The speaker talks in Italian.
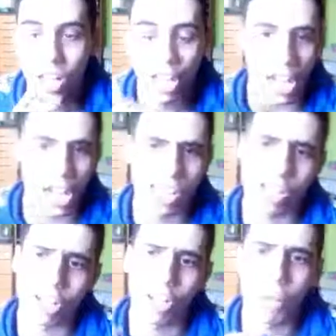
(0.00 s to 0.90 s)
Il rilascio
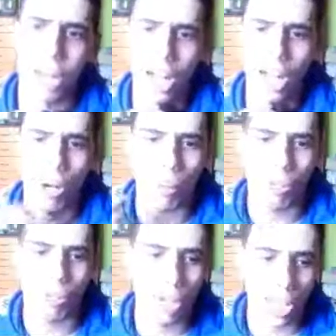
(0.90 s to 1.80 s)
della data americana è il
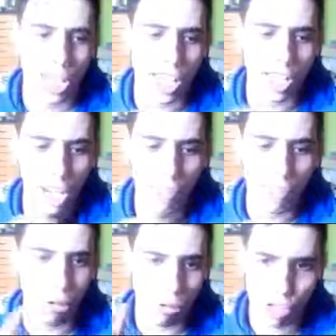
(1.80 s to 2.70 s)
14 di
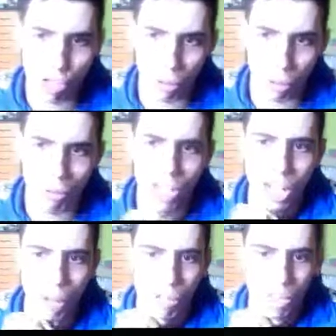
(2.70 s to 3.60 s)
settembre, non so quando
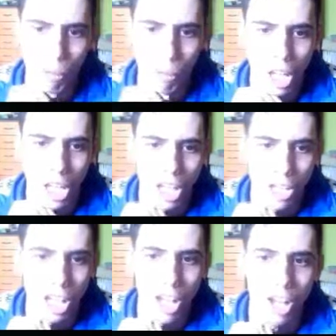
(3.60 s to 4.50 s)
sarà questa qui
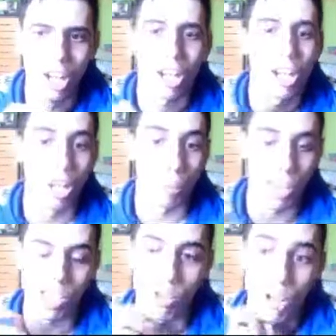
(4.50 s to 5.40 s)
italiana,
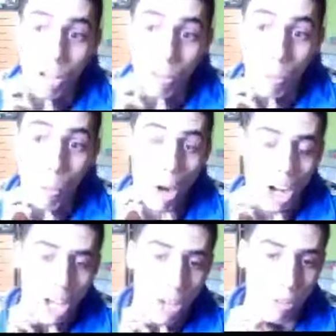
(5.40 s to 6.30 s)
penso
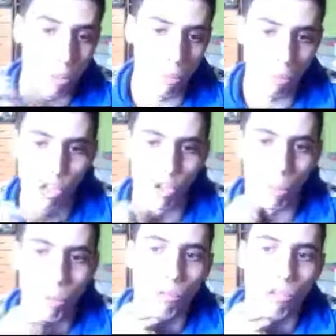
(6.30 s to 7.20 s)
uguale o un
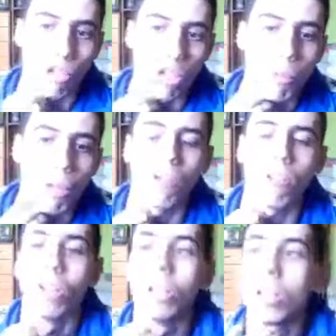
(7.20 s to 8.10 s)
giorno più, un giorno di meno.